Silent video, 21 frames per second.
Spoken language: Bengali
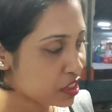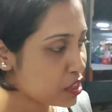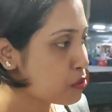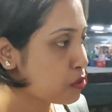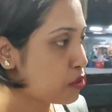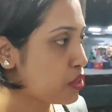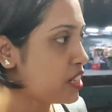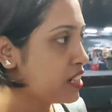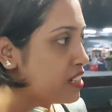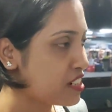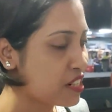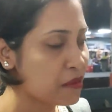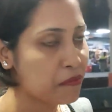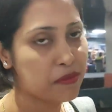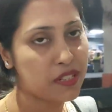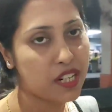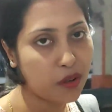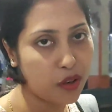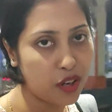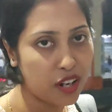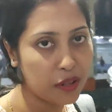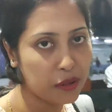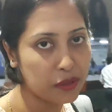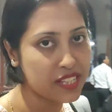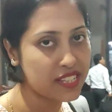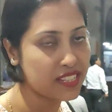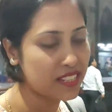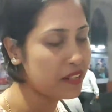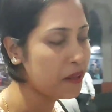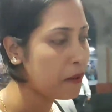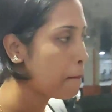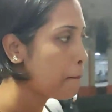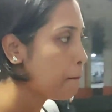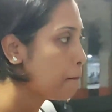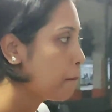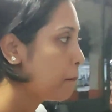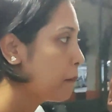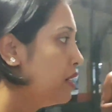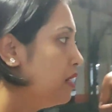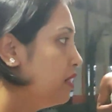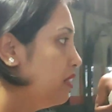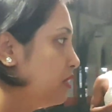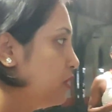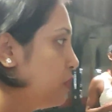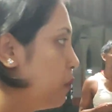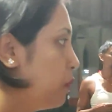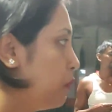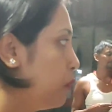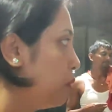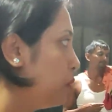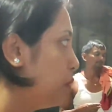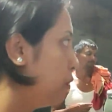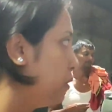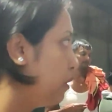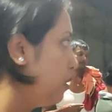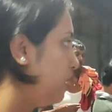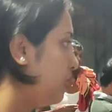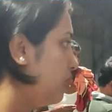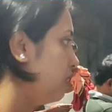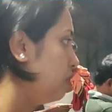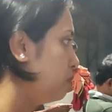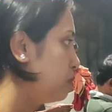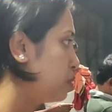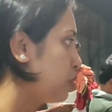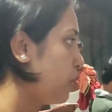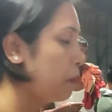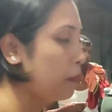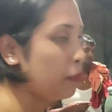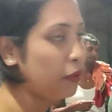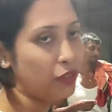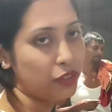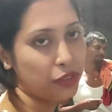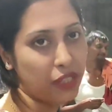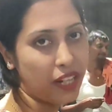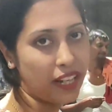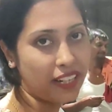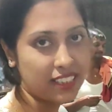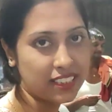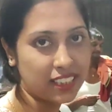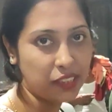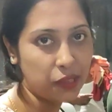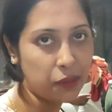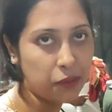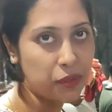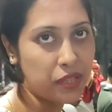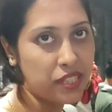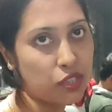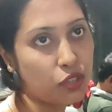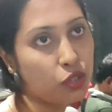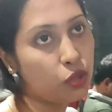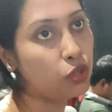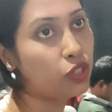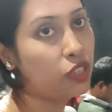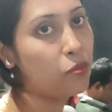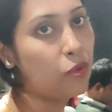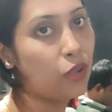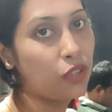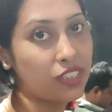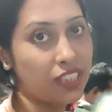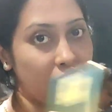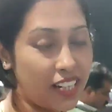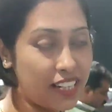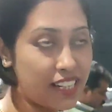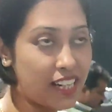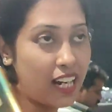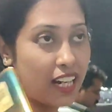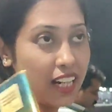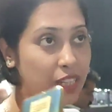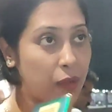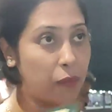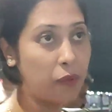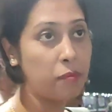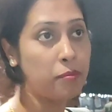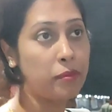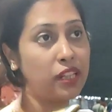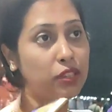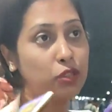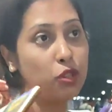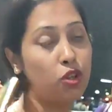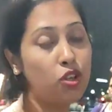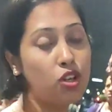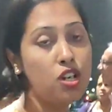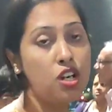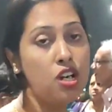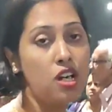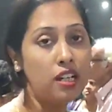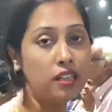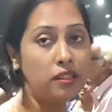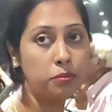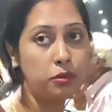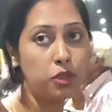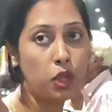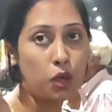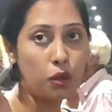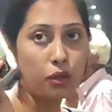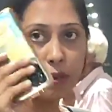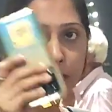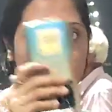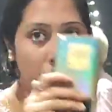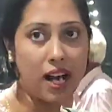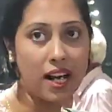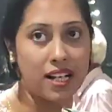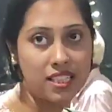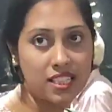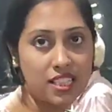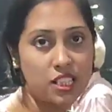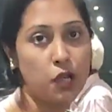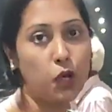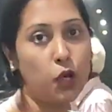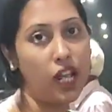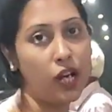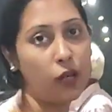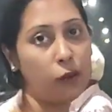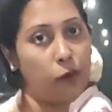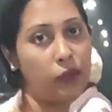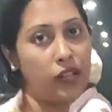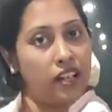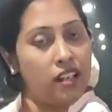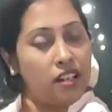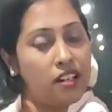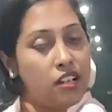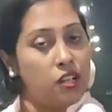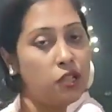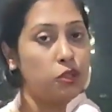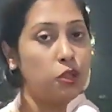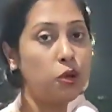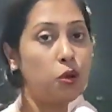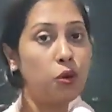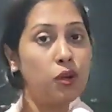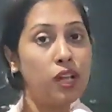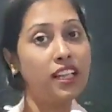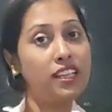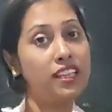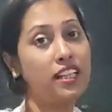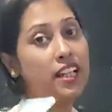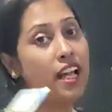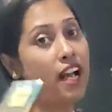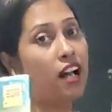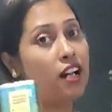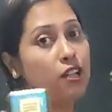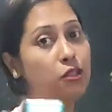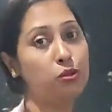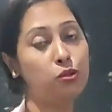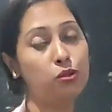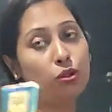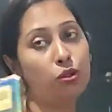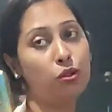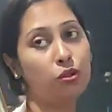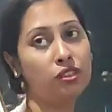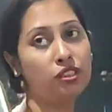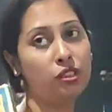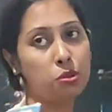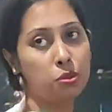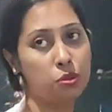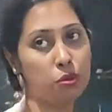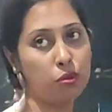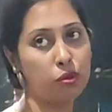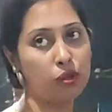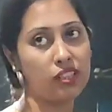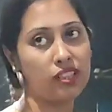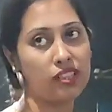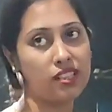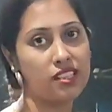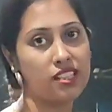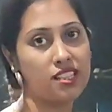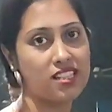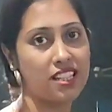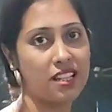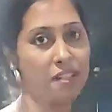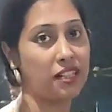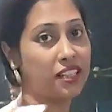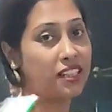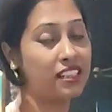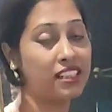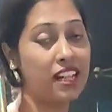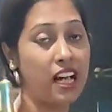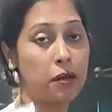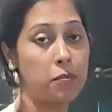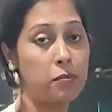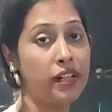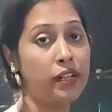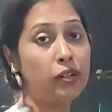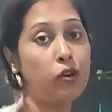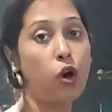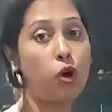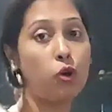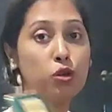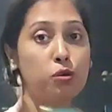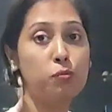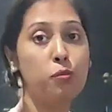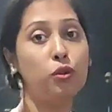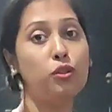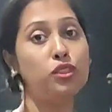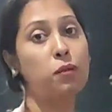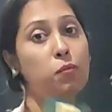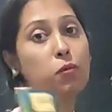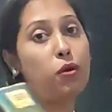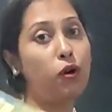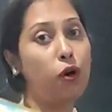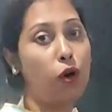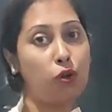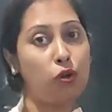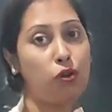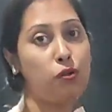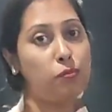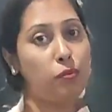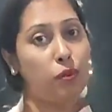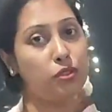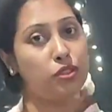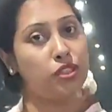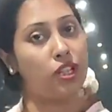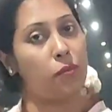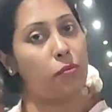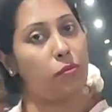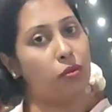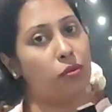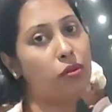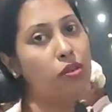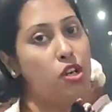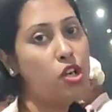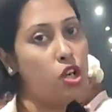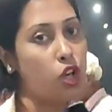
ওদের জন্য এই ট্রিপটা করা হয়েছে তো সব কজন একসাথে হয়েছে তো ওদের মজাটাই আলাদা আমার মেয়ে তো যখন আমরা আসছি ওলা করে তো ওলাতেই আনন্দ করতে শুরু করে দিয়েছে না মানে কখন পৌঁছাবো কখন পৌঁছাবো